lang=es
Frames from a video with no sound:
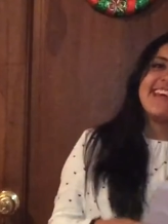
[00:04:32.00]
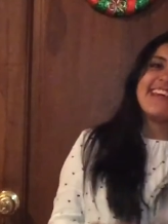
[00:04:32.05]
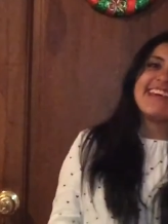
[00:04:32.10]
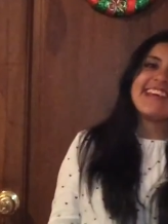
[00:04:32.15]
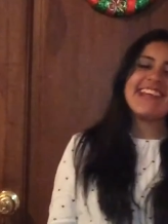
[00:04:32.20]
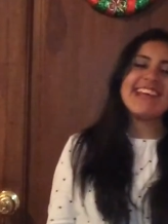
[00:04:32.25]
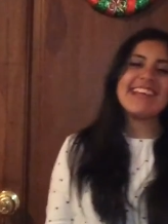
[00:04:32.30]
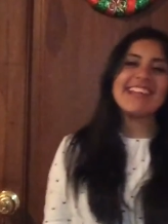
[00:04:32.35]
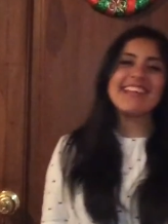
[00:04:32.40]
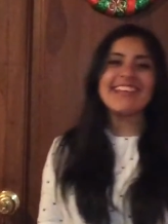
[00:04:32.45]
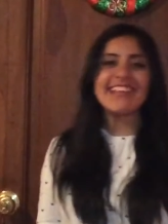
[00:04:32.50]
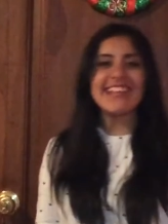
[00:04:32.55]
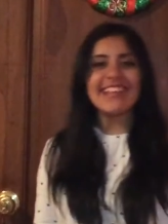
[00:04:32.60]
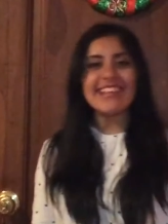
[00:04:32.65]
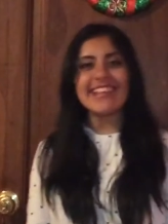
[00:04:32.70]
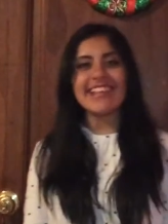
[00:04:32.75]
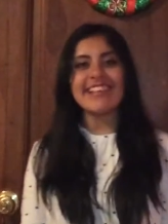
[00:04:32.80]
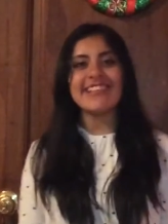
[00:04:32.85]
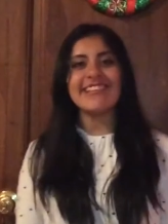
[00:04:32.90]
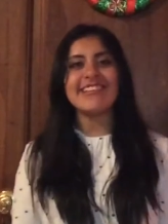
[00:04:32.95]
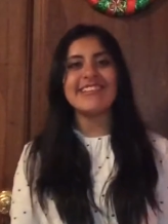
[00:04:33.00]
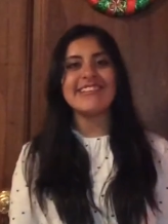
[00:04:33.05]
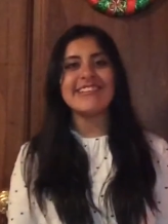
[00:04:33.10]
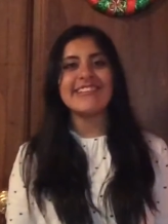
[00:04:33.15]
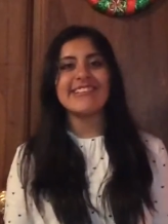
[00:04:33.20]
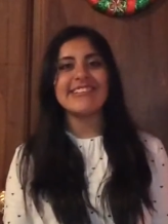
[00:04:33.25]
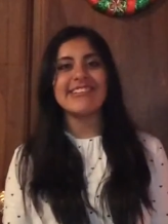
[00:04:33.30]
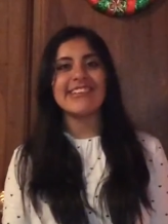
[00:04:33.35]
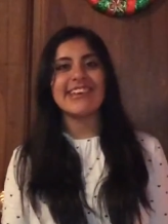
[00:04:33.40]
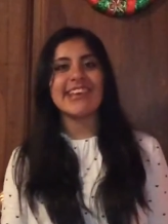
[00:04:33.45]
Gracias, esto soy
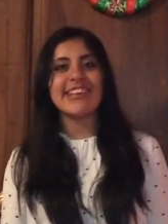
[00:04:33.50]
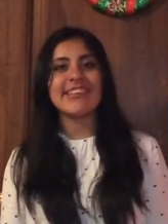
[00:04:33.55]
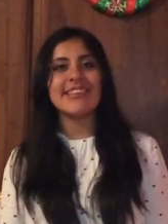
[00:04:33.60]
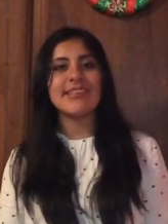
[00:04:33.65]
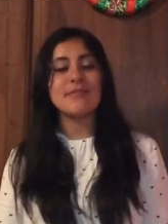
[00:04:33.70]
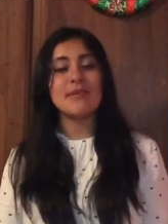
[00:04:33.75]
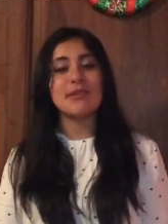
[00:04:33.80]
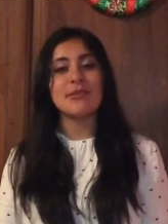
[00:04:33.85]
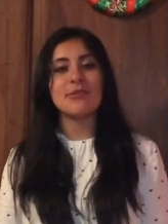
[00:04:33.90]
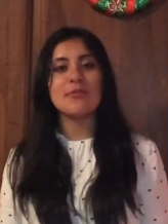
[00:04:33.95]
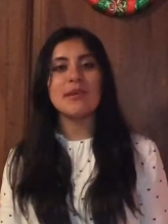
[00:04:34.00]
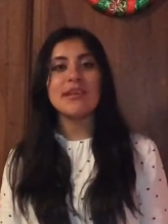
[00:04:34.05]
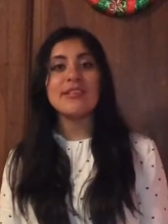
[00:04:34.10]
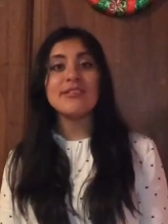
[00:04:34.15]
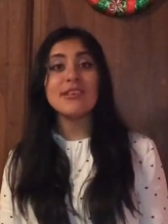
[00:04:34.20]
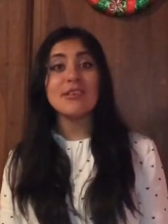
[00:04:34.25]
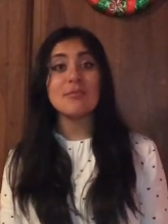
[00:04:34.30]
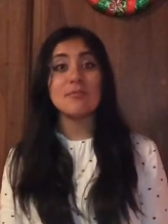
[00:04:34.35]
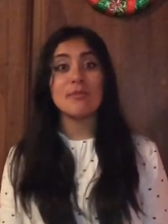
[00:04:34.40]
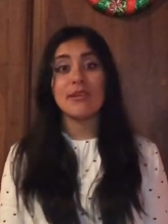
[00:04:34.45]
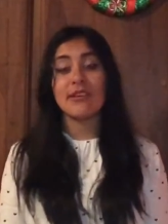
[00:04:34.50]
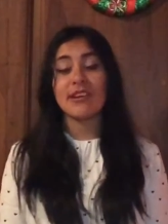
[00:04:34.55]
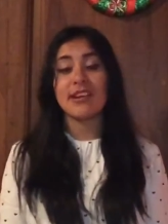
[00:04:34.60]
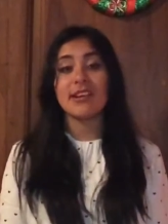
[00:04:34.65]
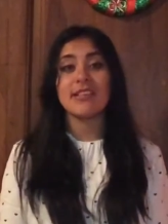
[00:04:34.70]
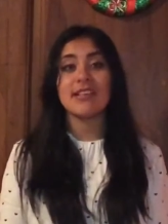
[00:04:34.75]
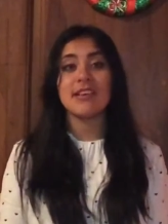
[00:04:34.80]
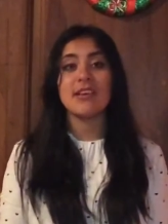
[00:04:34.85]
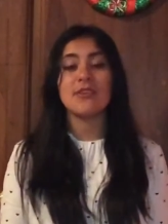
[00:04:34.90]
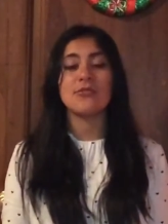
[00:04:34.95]
yo, soy Cata de Metro y Medio y espero que
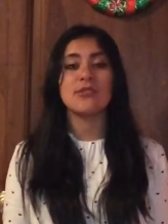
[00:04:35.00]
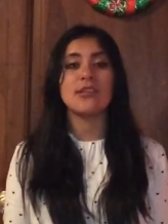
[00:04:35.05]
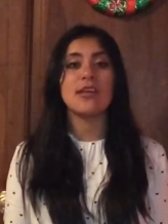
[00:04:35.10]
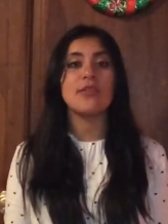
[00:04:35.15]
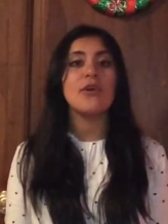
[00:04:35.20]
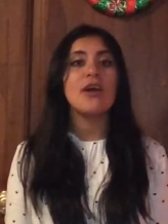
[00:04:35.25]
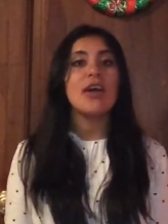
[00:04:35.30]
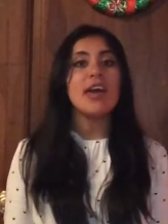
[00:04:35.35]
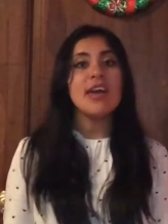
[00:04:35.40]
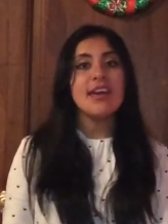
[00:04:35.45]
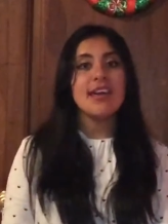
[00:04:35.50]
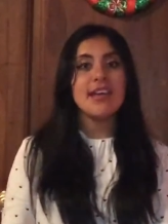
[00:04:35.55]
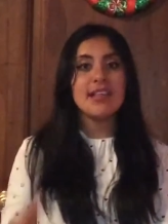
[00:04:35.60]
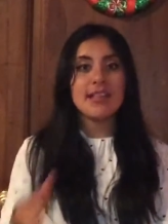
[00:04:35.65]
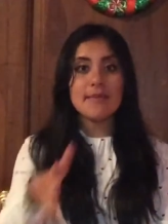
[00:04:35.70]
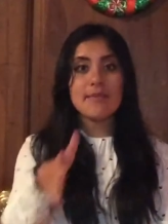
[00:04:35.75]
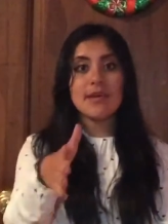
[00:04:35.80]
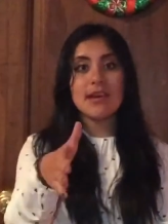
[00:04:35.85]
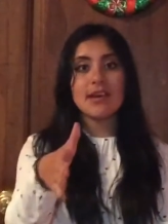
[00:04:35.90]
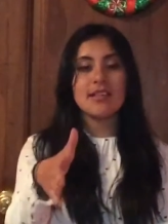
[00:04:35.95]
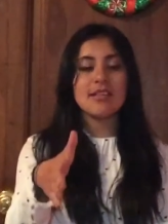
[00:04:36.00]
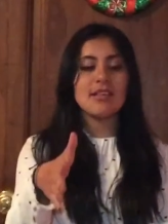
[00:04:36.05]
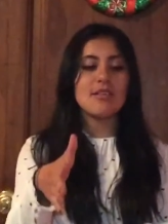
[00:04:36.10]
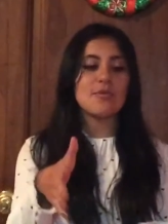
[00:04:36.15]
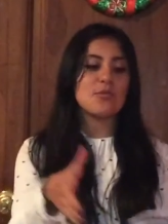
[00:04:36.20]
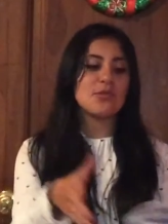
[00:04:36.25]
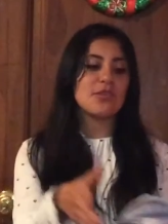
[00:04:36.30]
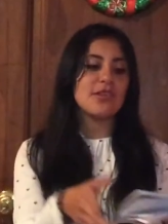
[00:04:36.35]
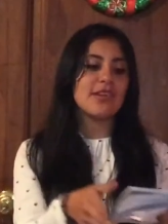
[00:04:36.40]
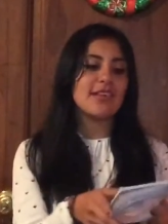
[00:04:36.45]
les haya gustado y también que
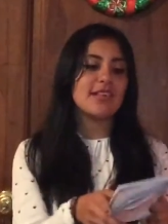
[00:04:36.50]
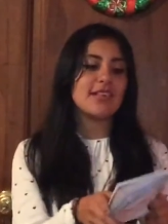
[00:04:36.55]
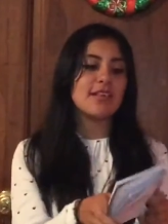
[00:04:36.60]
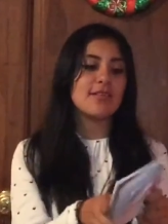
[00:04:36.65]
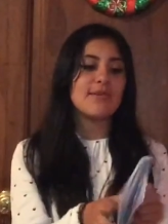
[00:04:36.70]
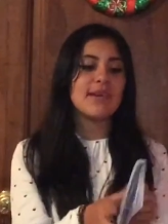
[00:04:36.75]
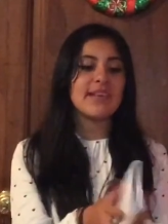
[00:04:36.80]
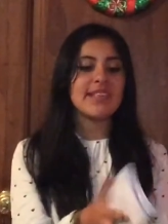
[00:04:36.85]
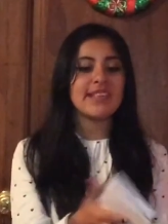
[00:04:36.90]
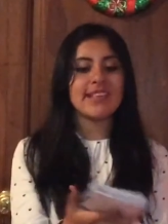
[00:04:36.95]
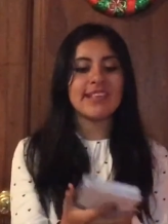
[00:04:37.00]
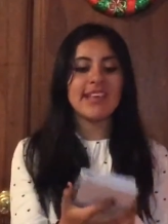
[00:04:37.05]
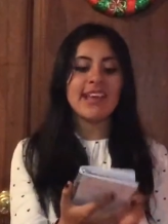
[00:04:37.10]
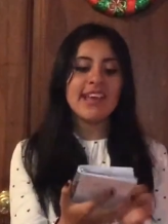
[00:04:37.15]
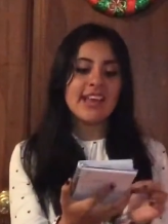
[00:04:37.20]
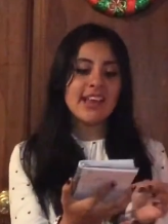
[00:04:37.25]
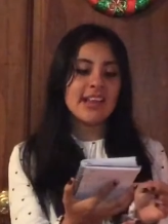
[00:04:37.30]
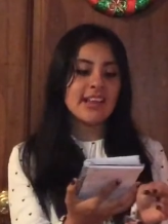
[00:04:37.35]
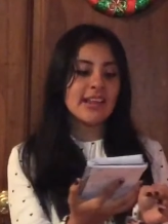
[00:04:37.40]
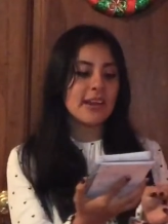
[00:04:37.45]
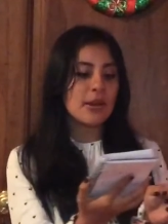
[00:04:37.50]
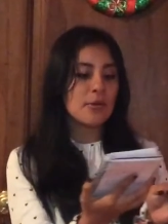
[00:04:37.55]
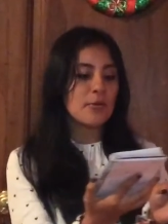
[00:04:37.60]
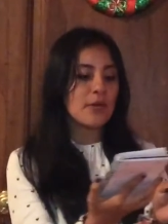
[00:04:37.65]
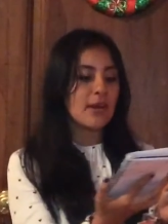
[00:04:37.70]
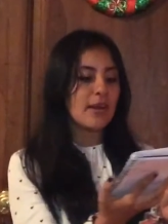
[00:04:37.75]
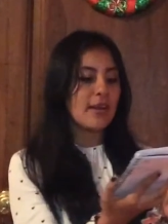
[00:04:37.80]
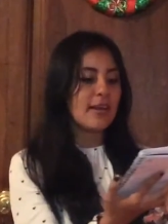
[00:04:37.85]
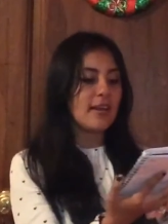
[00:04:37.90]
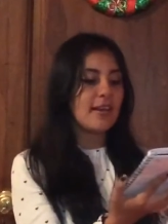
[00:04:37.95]
disfruten estas fiestas. Y les,
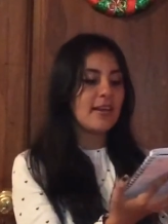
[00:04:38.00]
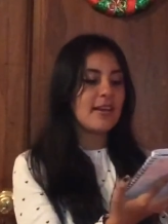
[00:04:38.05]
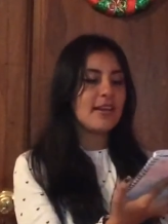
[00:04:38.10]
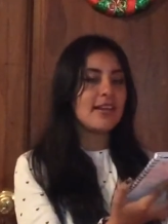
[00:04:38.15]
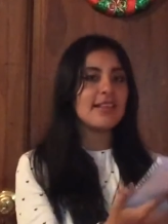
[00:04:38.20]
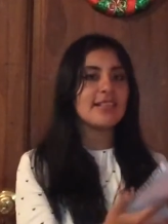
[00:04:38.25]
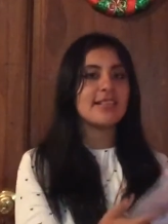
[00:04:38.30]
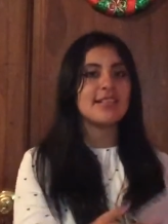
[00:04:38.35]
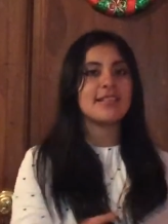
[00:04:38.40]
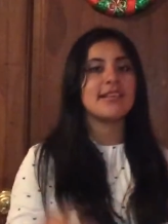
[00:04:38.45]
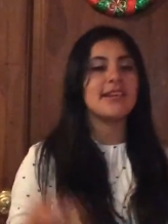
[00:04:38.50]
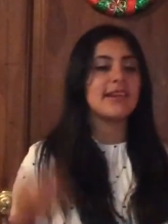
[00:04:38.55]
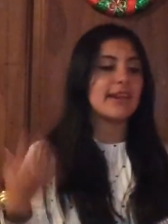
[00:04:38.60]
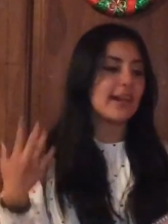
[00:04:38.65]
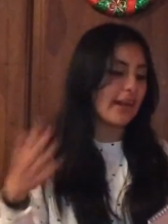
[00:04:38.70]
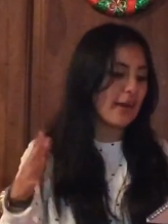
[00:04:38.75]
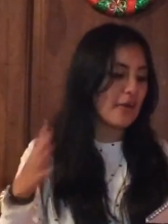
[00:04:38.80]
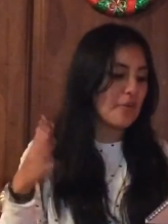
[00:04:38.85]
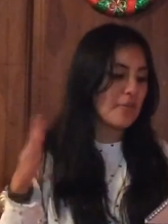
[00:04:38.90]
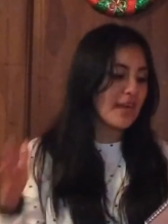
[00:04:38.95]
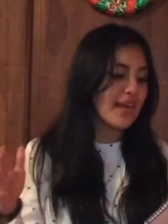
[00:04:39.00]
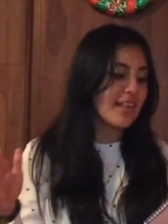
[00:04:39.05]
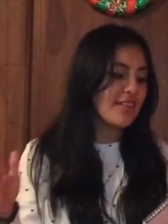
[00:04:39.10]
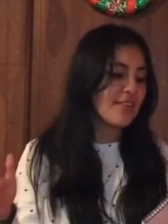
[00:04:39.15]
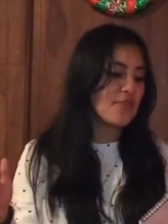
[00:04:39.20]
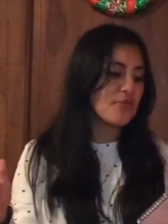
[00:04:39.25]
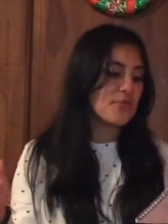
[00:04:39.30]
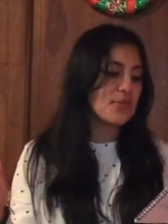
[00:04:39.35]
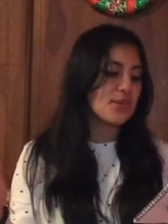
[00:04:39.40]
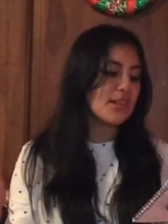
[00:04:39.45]
y les
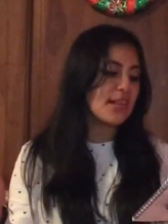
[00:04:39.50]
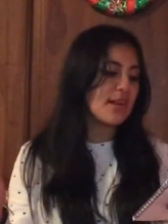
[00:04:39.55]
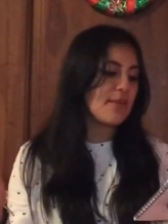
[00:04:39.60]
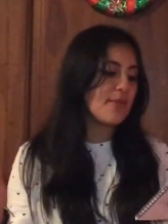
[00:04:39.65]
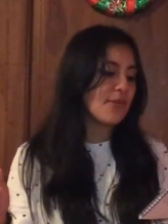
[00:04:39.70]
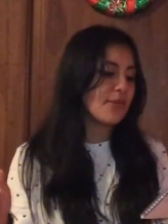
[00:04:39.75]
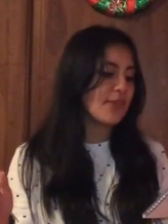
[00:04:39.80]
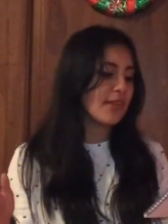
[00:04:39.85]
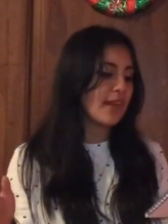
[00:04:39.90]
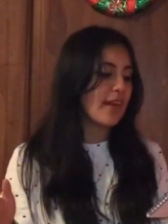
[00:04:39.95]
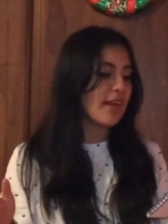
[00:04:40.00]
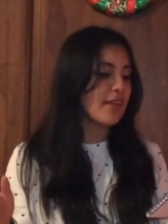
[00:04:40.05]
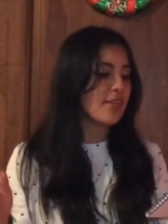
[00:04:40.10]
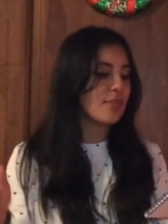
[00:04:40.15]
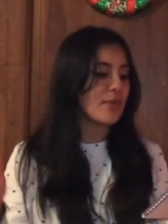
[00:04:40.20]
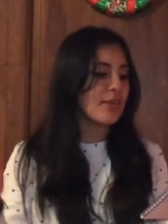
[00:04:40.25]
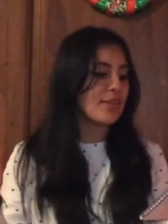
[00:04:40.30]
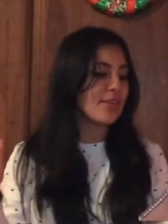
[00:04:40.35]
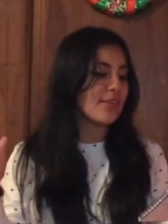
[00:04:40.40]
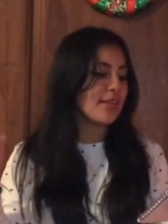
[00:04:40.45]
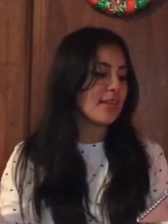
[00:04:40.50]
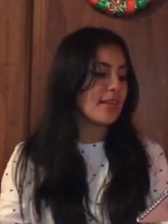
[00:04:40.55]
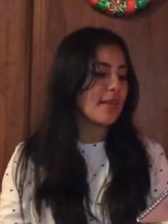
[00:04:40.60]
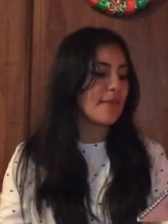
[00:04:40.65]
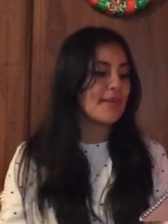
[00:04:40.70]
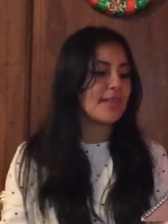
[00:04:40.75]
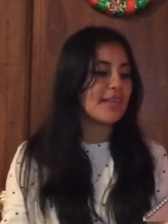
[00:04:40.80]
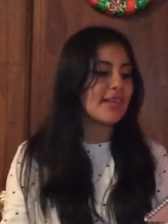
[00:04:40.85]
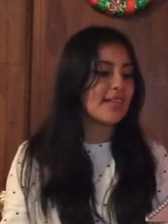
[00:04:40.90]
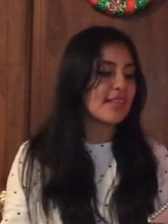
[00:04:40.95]
recomiendo unos libros, que es Cuentos de
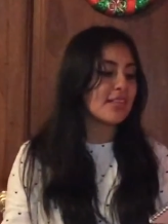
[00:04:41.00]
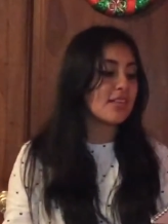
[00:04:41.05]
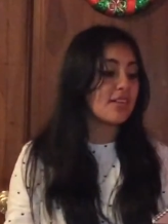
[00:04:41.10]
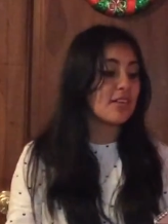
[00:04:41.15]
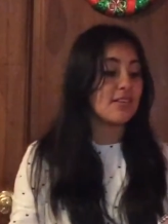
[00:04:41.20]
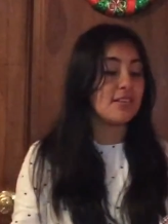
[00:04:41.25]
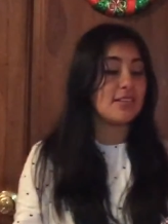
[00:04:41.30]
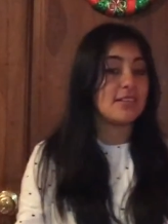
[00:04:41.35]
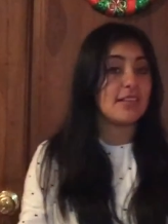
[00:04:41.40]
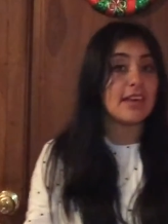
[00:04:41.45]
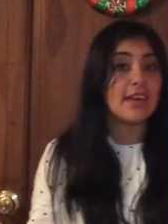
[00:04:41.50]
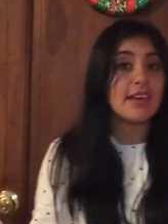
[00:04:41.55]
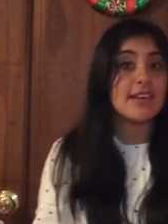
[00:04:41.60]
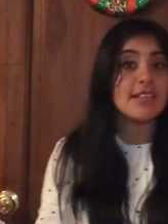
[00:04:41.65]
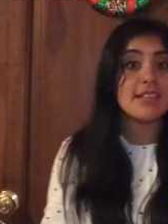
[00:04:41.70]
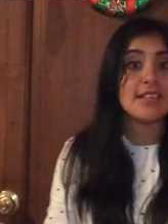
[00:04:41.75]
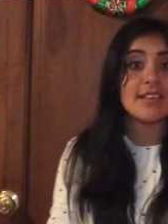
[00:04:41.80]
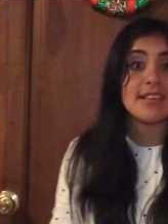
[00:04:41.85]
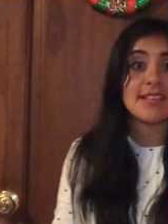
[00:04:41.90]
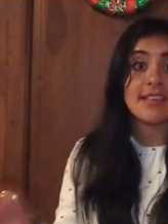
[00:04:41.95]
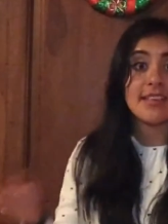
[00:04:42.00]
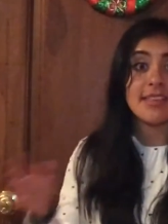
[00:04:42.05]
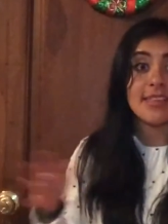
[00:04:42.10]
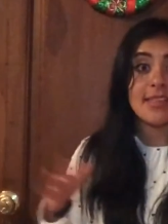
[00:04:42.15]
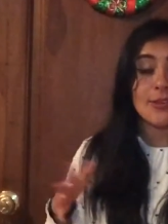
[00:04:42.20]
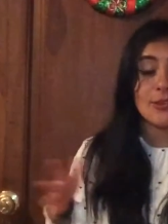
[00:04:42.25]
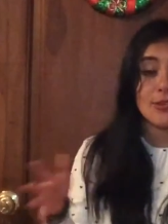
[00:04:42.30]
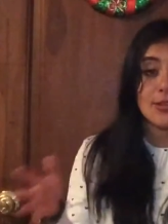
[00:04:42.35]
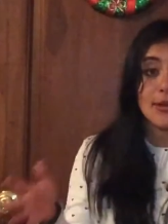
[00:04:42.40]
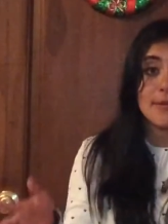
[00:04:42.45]
Navidad de Charles Dickens, que está de
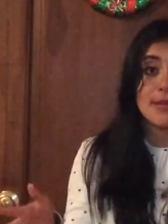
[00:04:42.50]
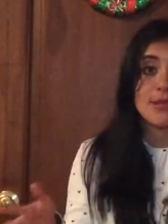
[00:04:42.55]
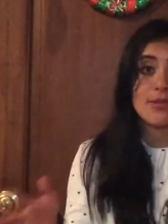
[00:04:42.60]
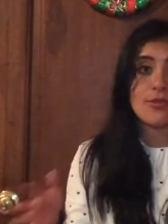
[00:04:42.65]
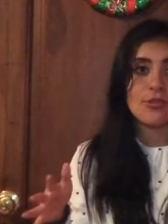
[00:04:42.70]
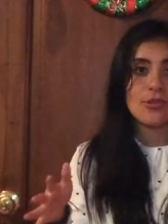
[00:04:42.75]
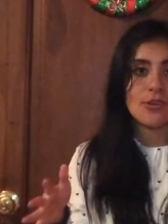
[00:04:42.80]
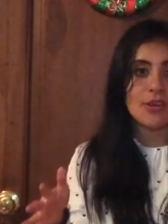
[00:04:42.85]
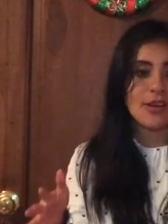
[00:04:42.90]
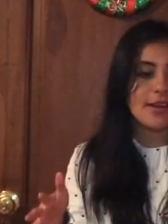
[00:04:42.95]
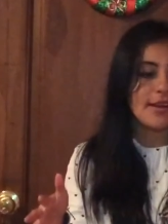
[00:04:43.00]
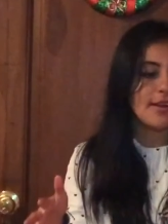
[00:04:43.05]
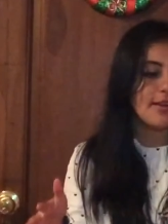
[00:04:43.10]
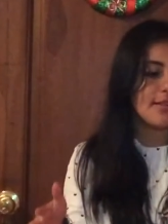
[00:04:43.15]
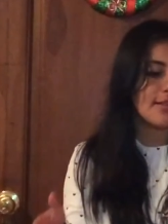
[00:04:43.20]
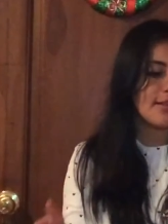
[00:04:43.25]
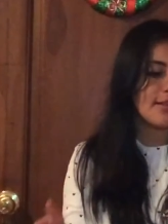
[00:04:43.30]
12 a 21 dólares,